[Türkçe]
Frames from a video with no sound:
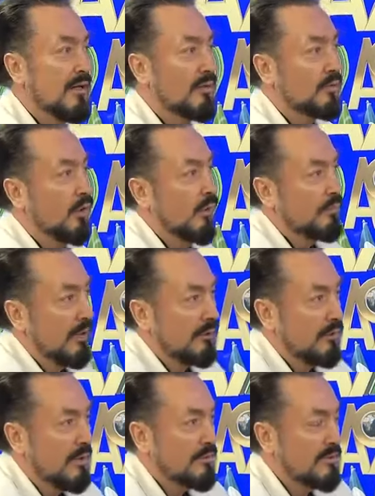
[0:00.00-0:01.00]
Toptan
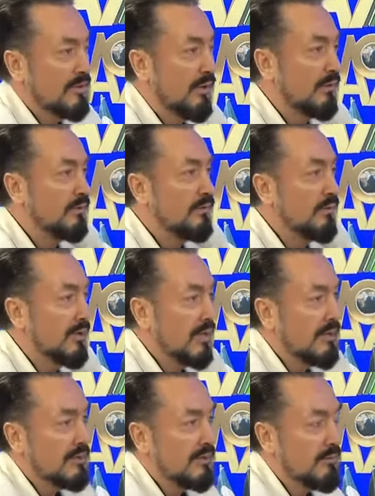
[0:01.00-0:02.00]
hepsini aldı diyor,
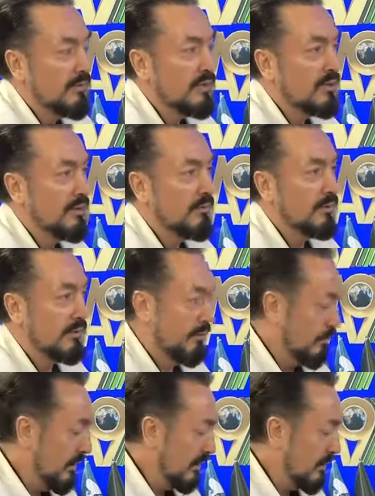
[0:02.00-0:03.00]
kesti, biçti, bitti.
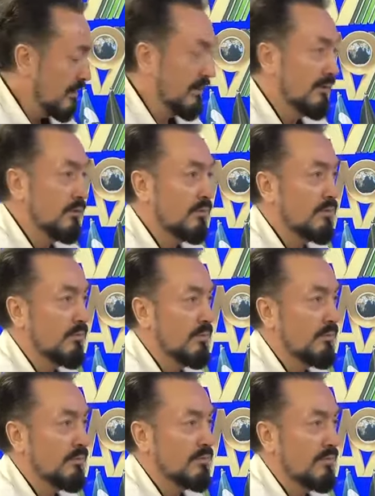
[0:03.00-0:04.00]
Bitti zannediyorsun, bir,
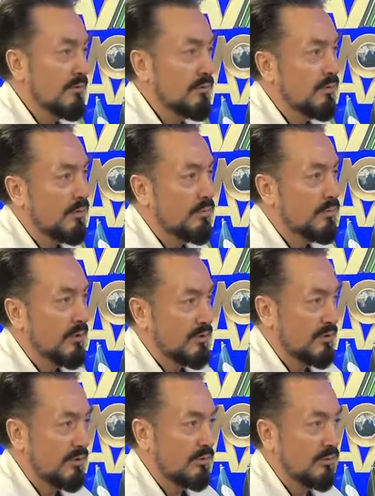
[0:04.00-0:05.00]
bu sefer diyor öbürü
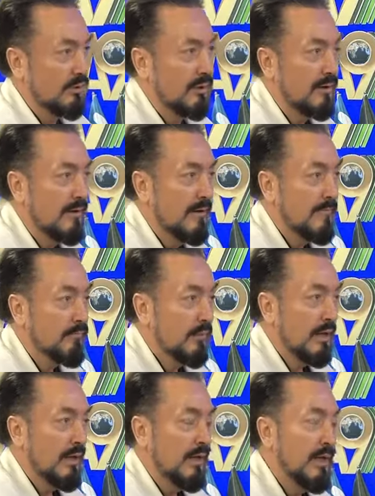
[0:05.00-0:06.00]
başladı diyor.
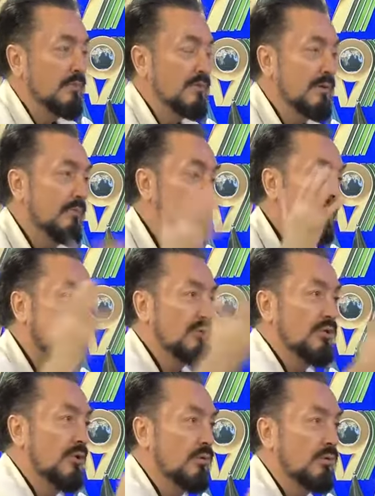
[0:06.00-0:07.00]
Hepsini binanın
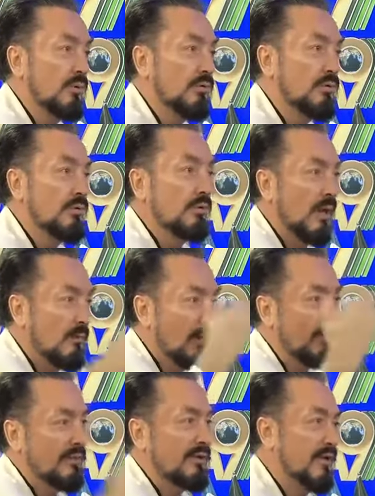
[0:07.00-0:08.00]
içine doldur diyor,
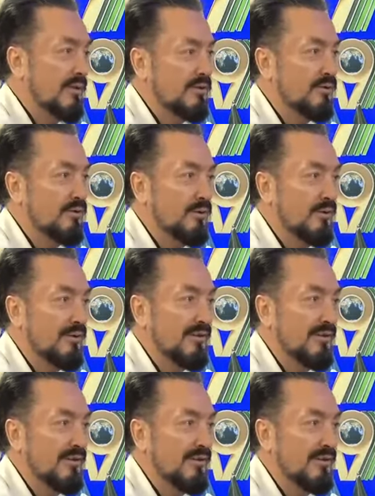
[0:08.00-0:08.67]
tamamını kesti diyor.